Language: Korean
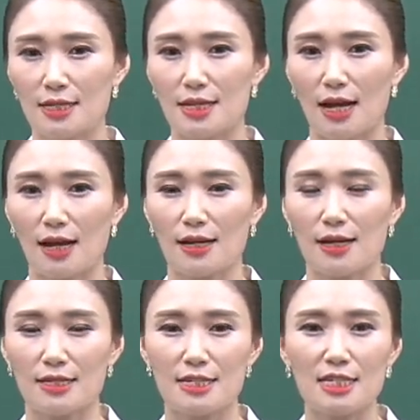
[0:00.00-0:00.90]
자
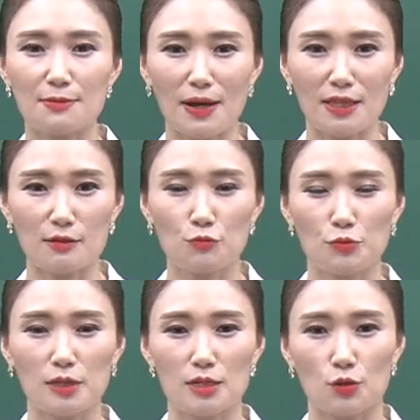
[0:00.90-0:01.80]
지시받는
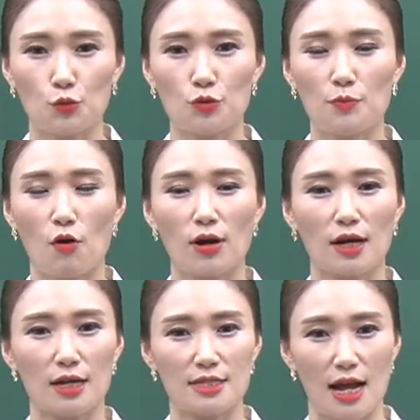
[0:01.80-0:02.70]
부분에서 또는
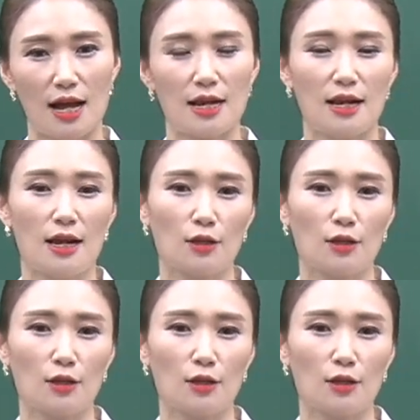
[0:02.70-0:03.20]
명확하게 잘